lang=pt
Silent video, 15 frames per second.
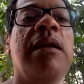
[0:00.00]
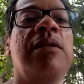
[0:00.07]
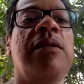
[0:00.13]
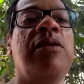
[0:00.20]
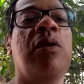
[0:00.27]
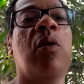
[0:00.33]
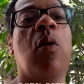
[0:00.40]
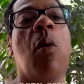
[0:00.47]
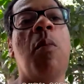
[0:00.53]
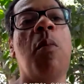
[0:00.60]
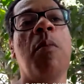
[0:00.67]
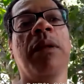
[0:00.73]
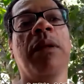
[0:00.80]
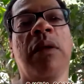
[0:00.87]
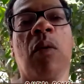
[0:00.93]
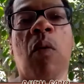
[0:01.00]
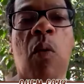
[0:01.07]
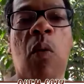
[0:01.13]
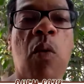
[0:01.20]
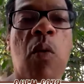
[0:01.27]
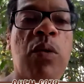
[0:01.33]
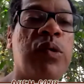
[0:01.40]
de como manter o
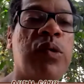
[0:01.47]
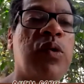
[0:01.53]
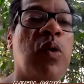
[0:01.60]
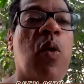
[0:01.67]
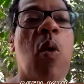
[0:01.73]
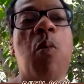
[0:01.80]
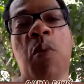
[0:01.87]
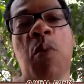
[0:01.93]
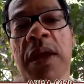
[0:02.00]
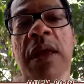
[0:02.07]
curso, de como ir.